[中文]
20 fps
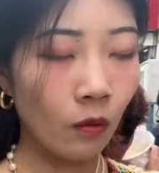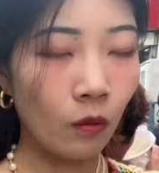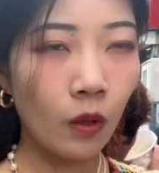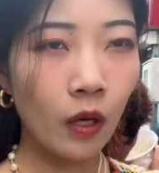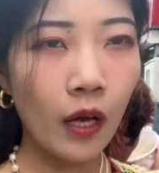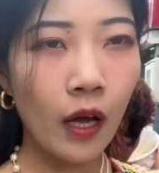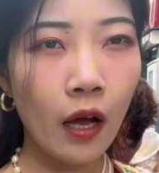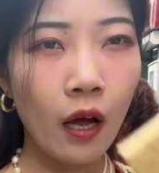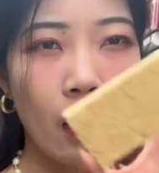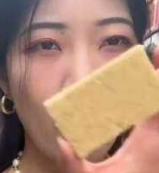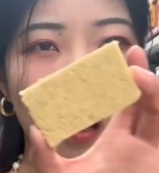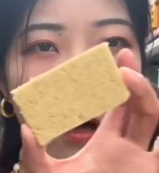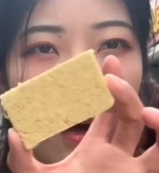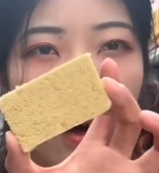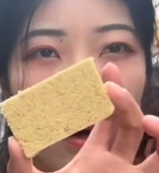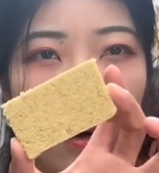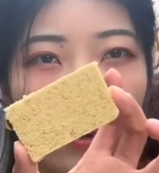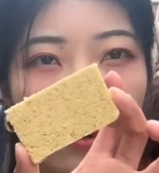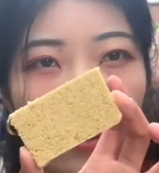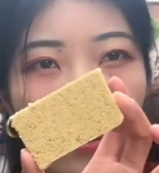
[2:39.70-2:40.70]
我看
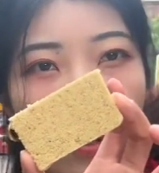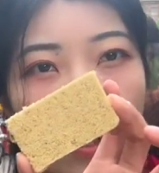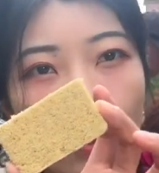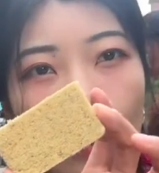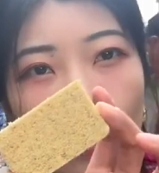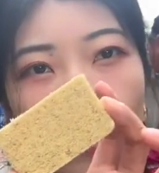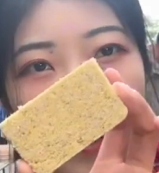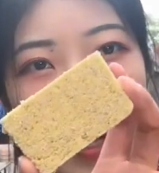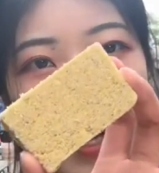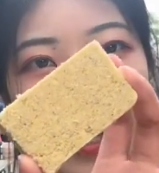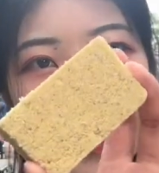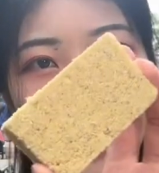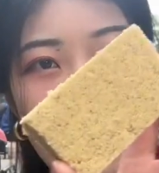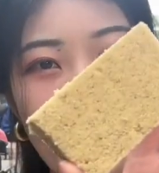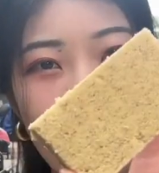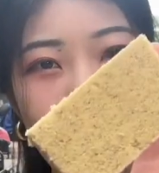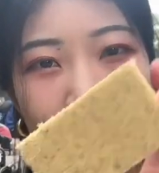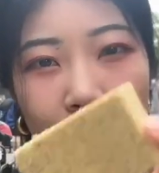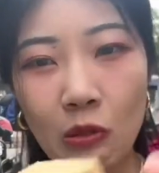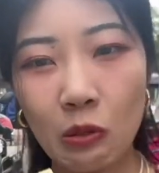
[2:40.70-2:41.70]
好多人都买
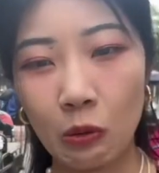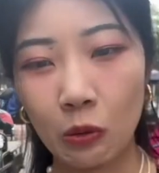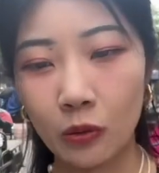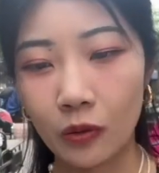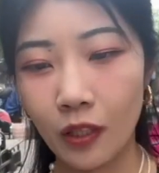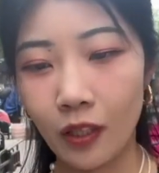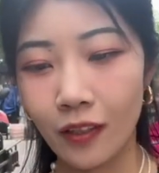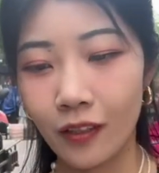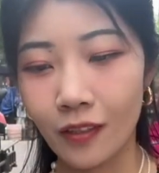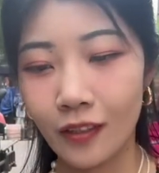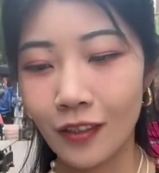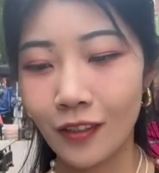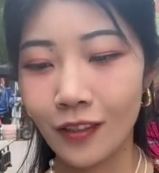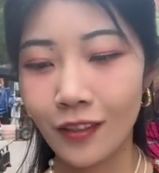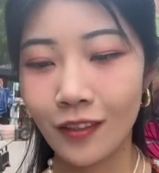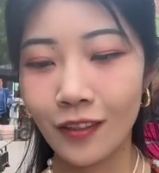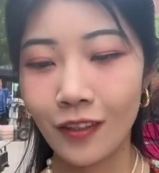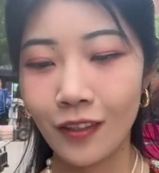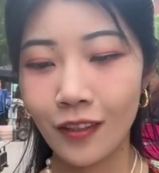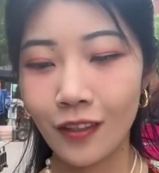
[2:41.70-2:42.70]
这种的，
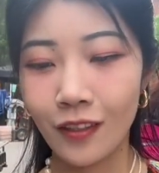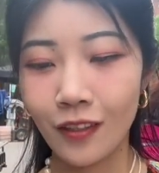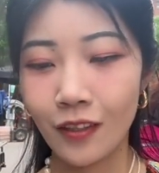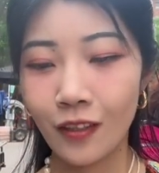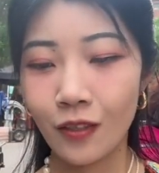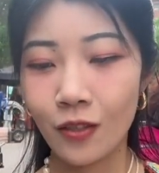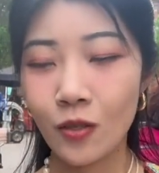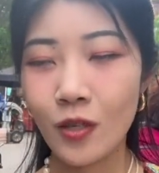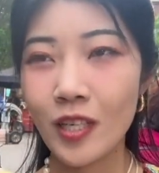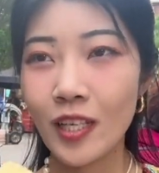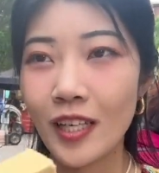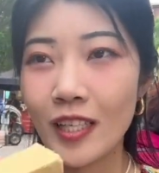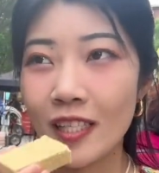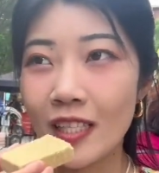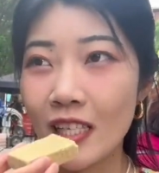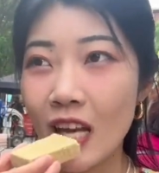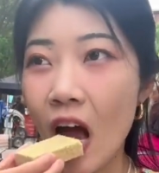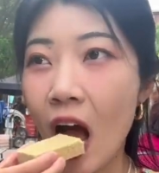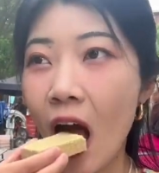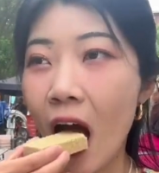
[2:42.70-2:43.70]
说这个
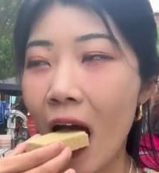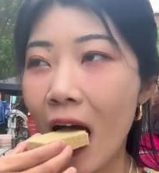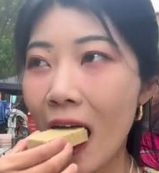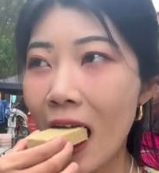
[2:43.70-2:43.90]
香。